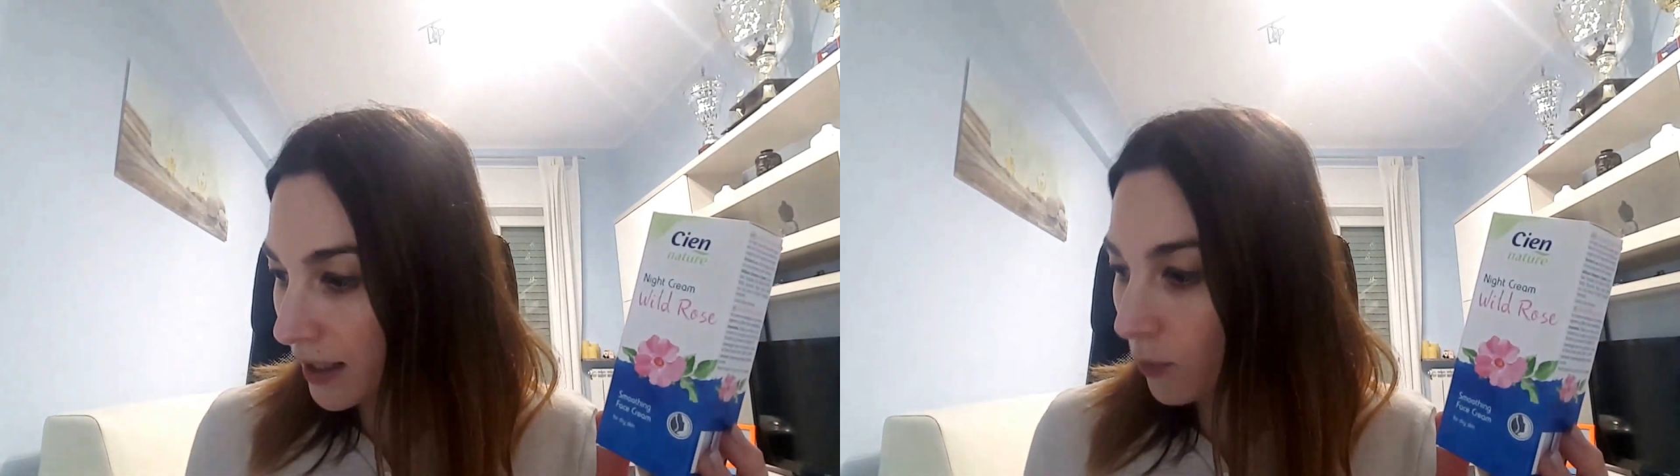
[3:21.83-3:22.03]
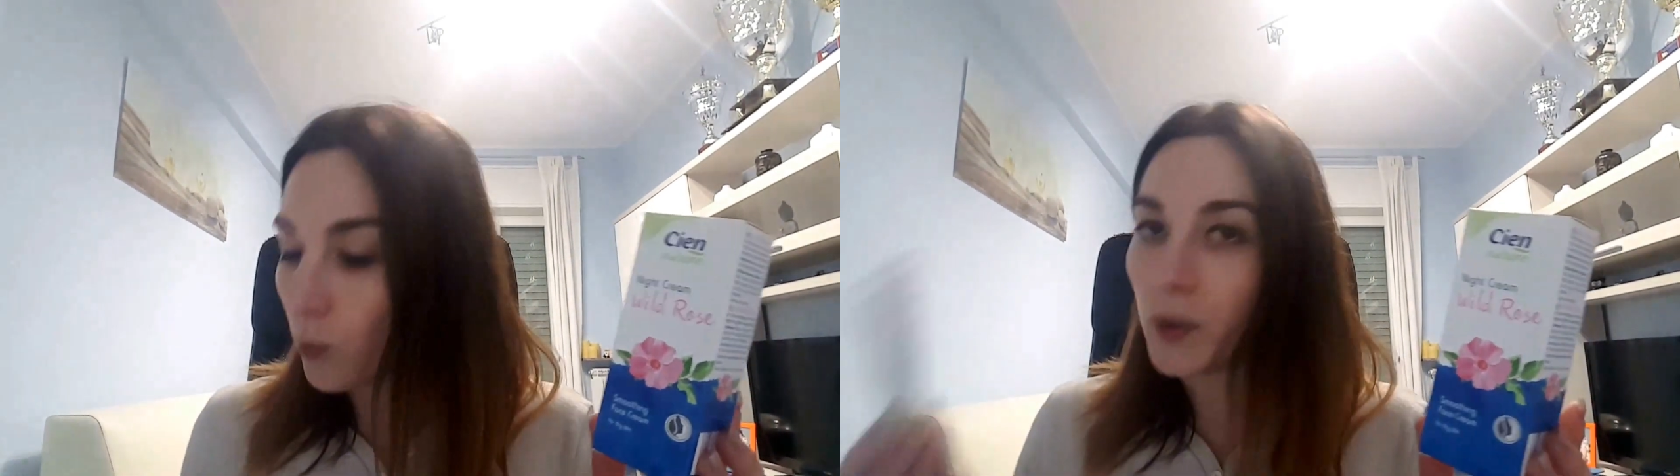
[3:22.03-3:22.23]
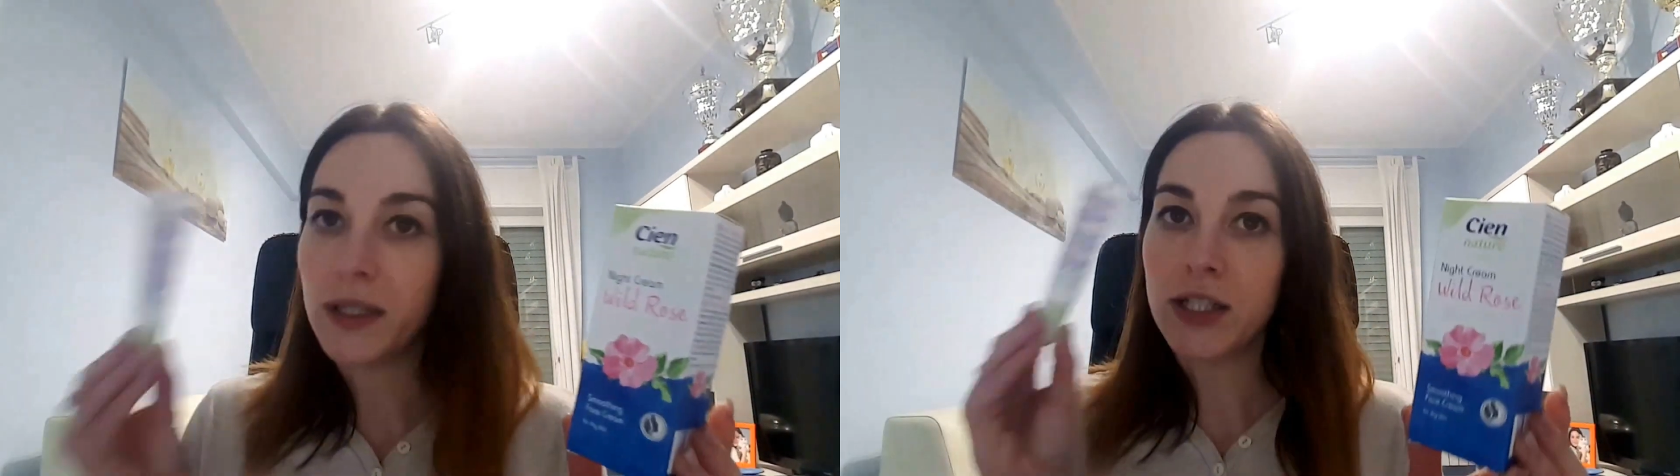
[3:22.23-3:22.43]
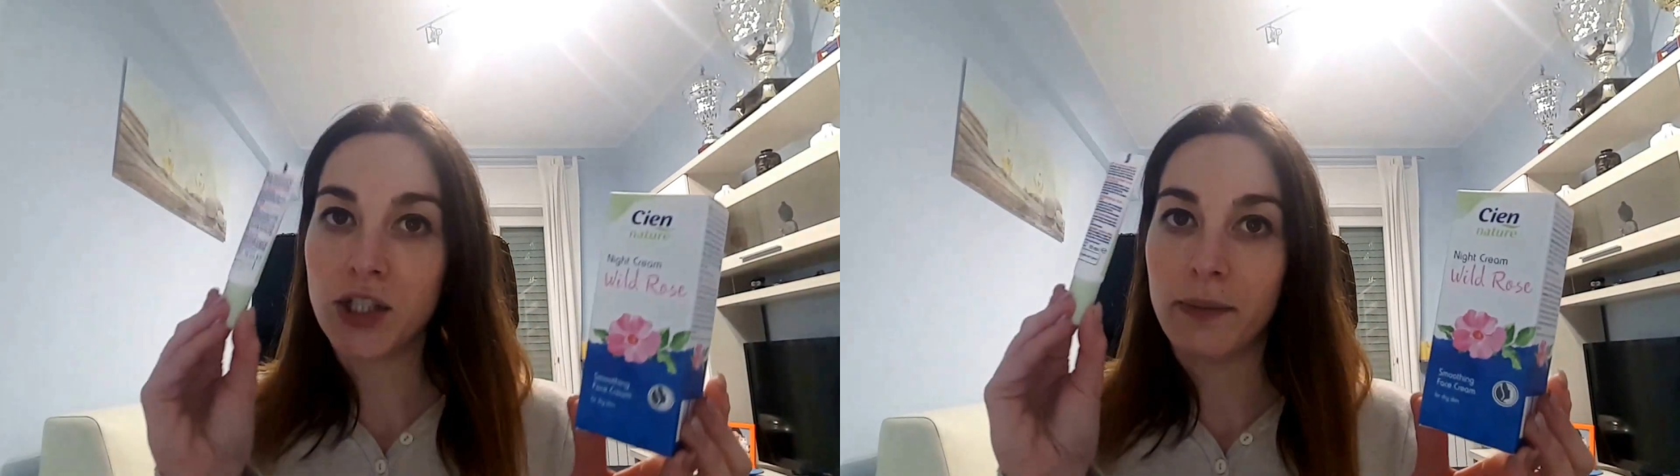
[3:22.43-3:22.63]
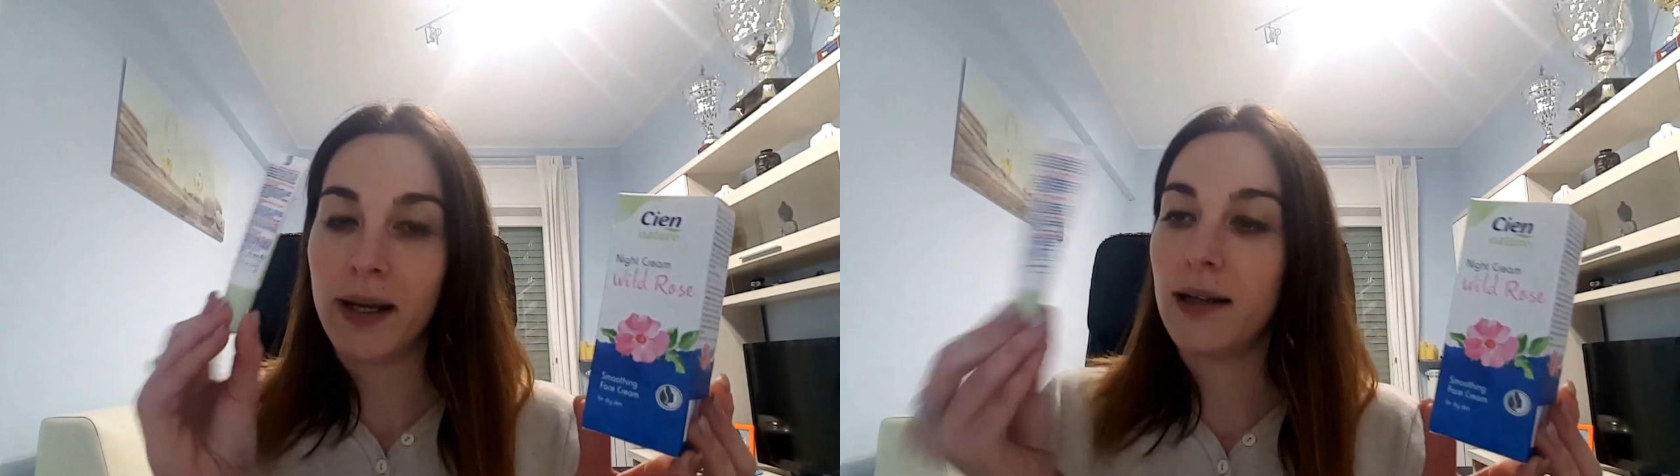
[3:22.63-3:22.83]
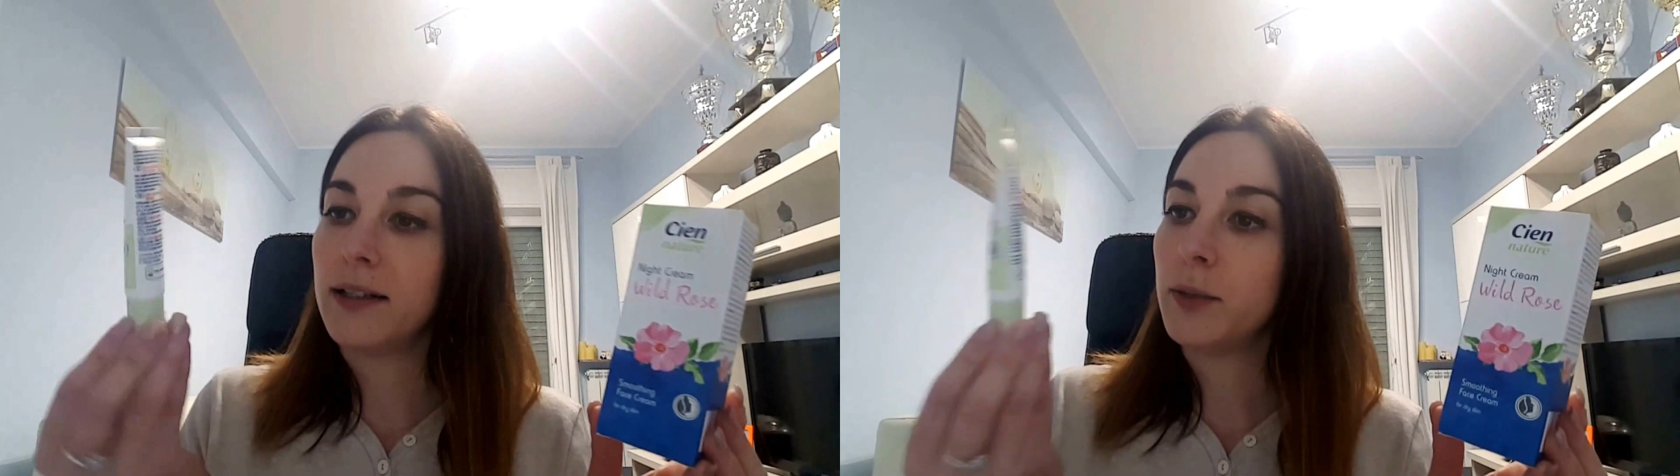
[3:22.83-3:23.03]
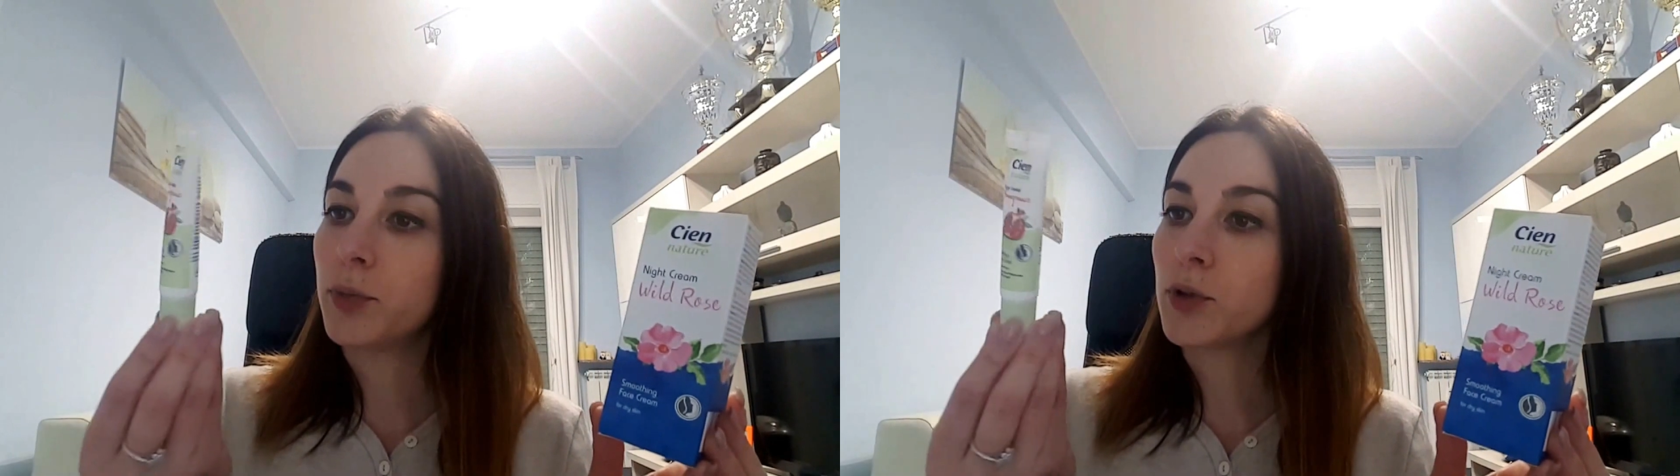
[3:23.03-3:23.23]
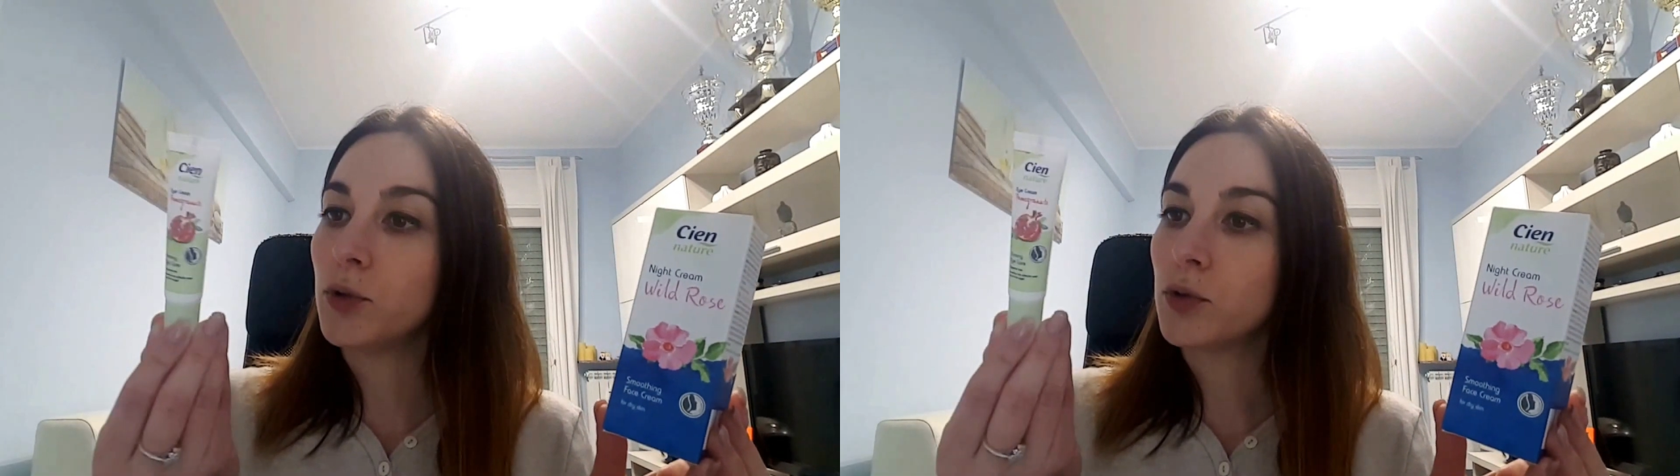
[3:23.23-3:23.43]
è un 15 ml di
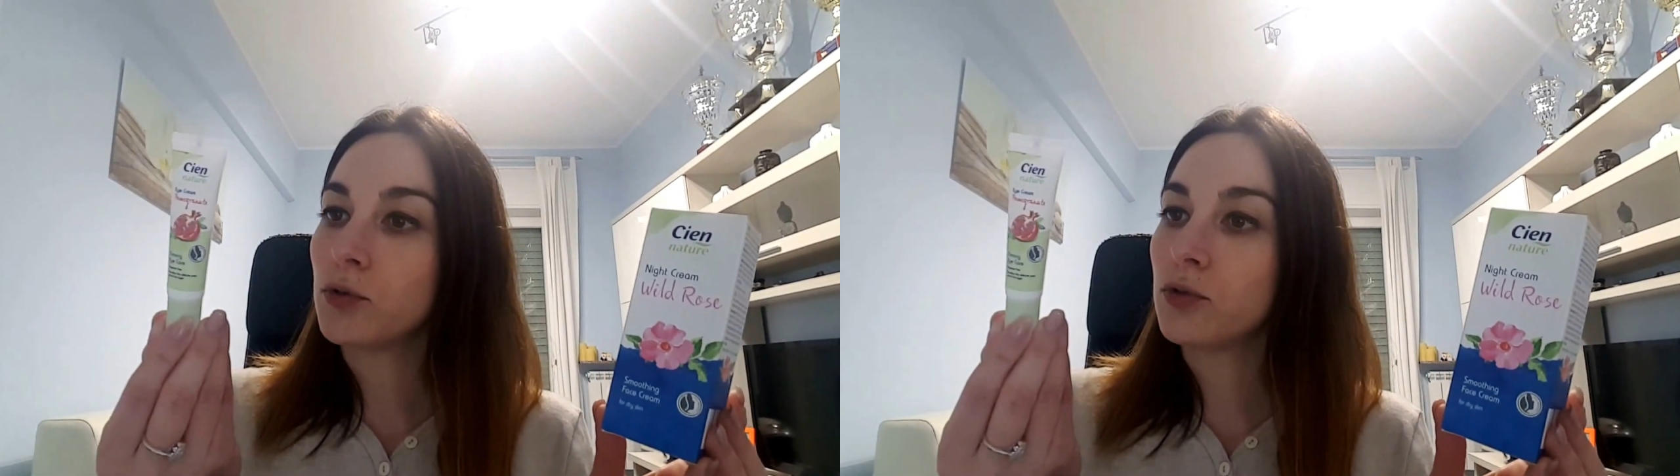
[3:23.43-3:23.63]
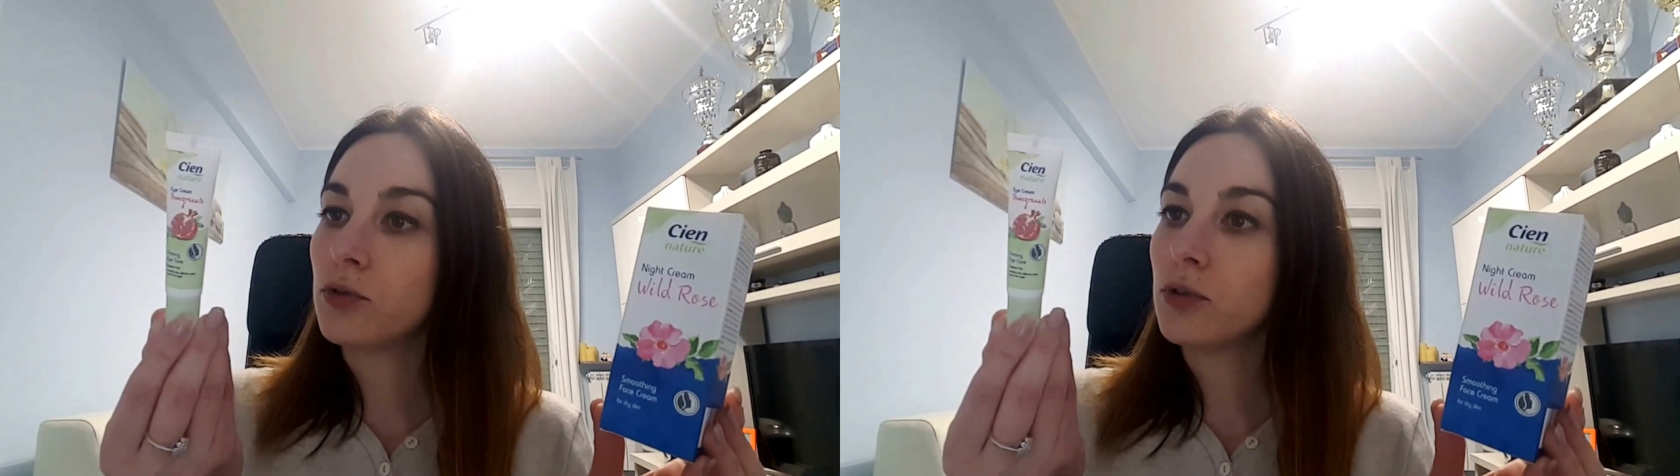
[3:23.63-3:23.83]
prodotto